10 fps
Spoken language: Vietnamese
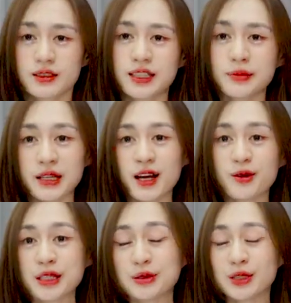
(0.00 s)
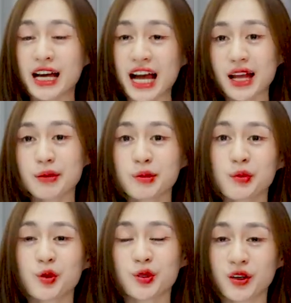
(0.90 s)
tiếp theo điều thứ hai mà
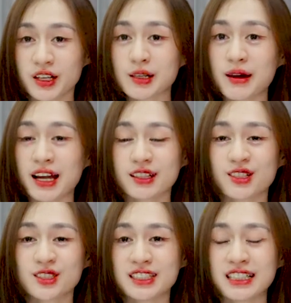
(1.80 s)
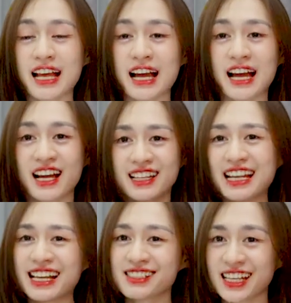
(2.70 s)
mình muốn nói với các bạn đó chính là
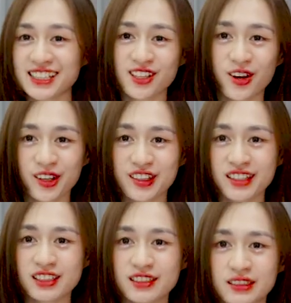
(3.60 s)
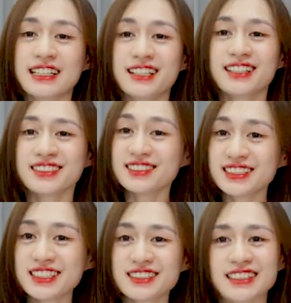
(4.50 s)
lái xe giỏi đương
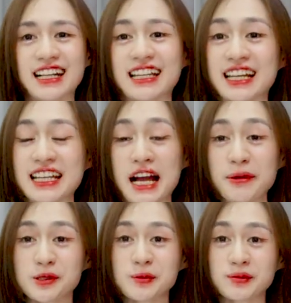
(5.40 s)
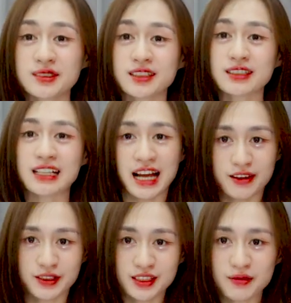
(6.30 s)
nhiên cái này áp dụng được cả
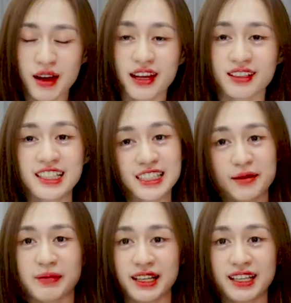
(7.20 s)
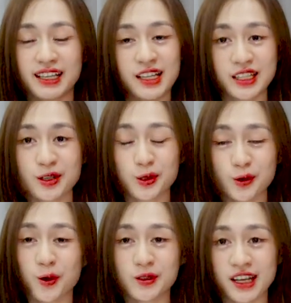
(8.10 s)
với những bạn đi xe máy hay là đi ô
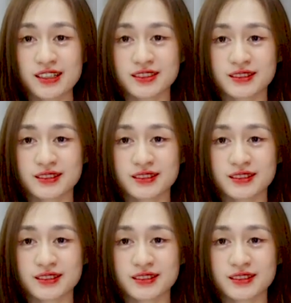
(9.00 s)
tô nhá